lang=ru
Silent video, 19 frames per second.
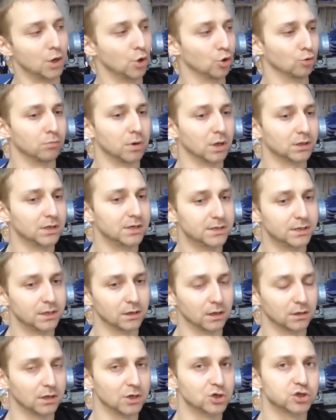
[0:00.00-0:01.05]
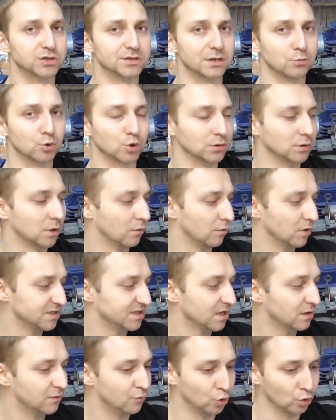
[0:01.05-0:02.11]
И он бы отлетел, а дальше замок
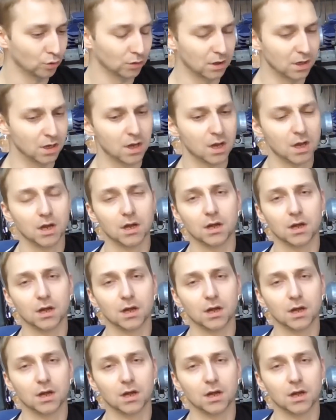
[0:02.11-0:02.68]
открывается отверткой.